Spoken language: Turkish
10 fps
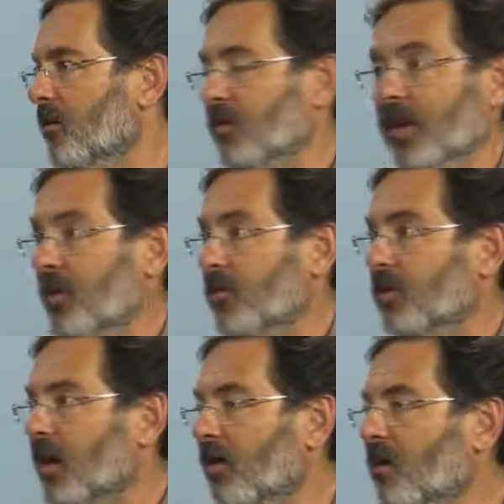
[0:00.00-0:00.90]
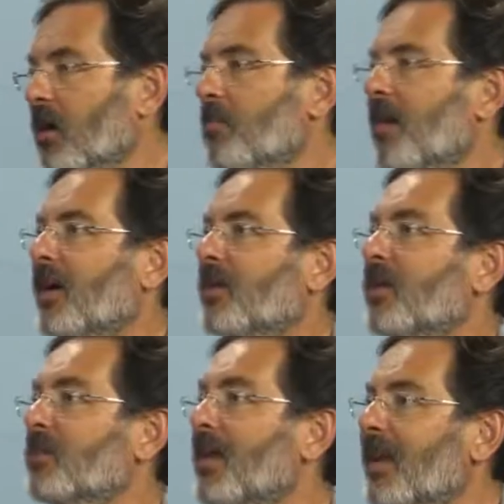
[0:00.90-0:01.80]
sahip çıkan
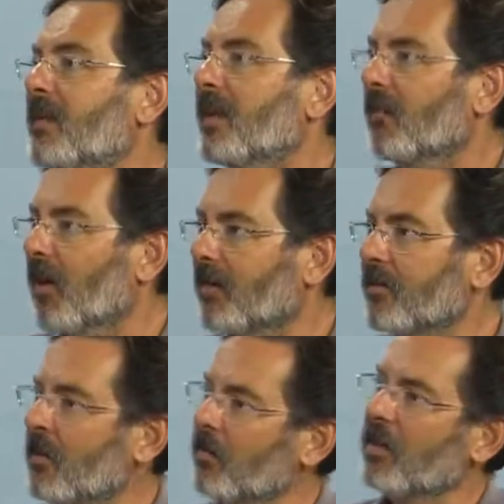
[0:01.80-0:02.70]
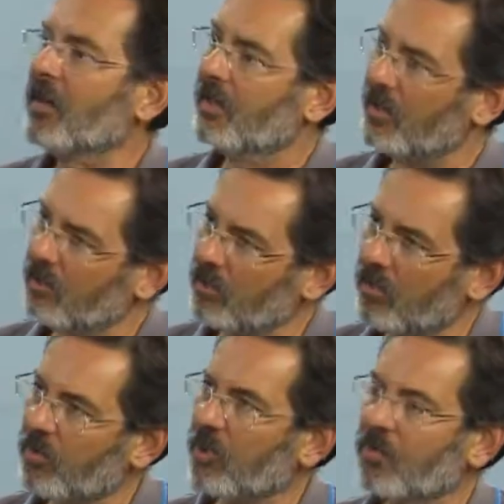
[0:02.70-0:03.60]
merkez, belediye vardı ama ilk kez bu
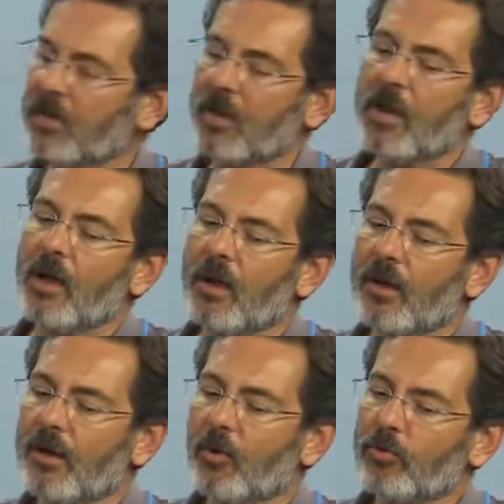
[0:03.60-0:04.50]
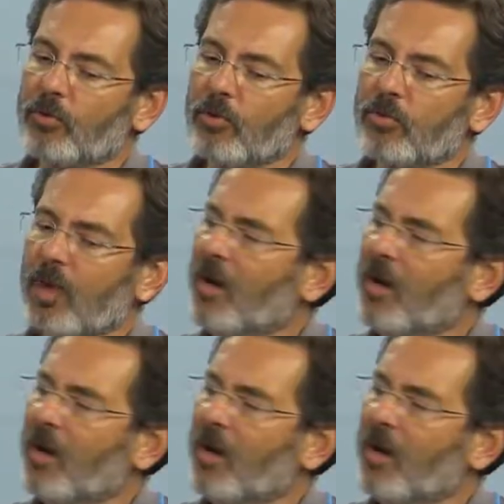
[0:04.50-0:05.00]
da böyle bir e, oluşumdu.